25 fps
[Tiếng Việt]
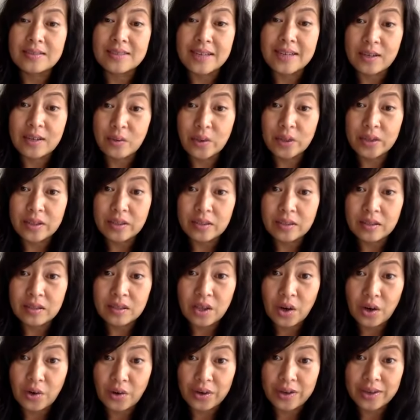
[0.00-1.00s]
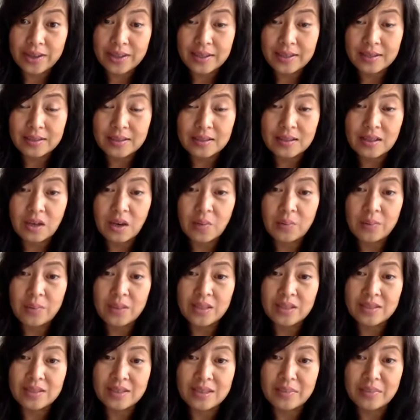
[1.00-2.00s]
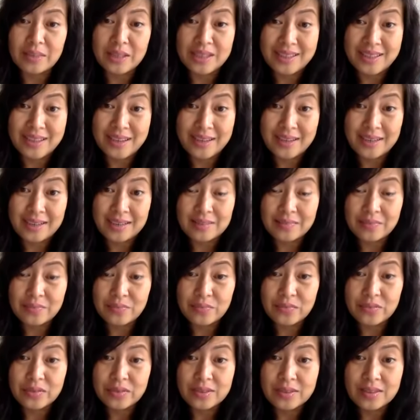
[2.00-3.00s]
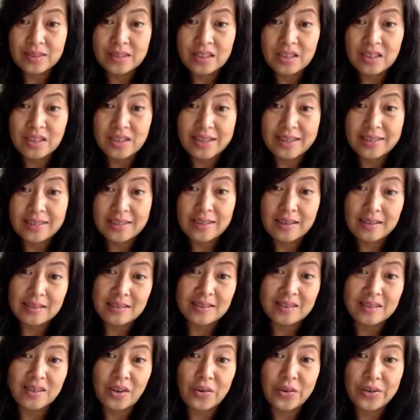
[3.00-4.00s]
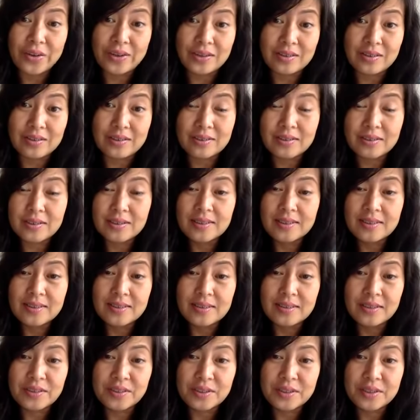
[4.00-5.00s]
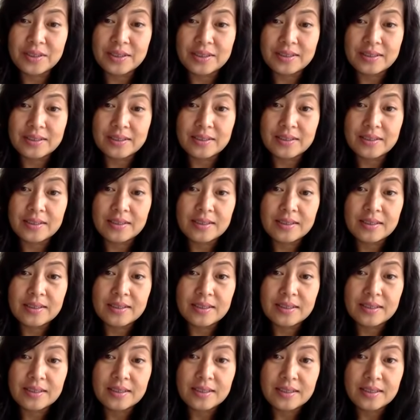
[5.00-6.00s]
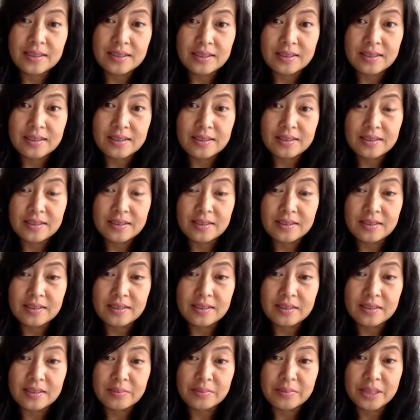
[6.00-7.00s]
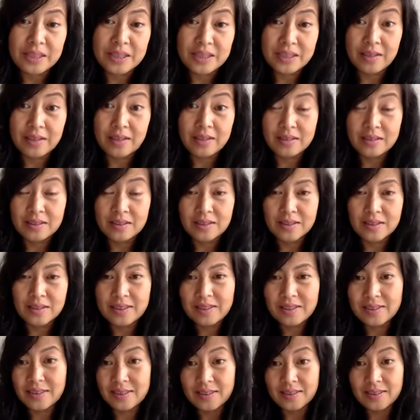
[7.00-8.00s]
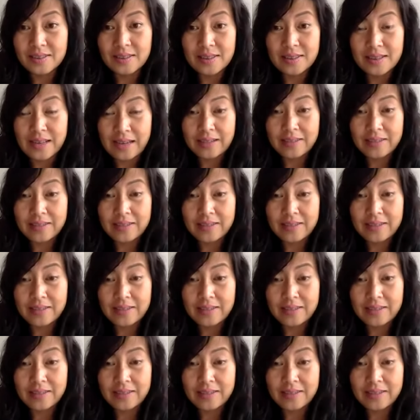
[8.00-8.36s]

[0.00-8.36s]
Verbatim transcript: rèn luyện giỏi thì họ mới có thể bình thản khi họ đang giận được thôi còn người là bình thường như liên thì là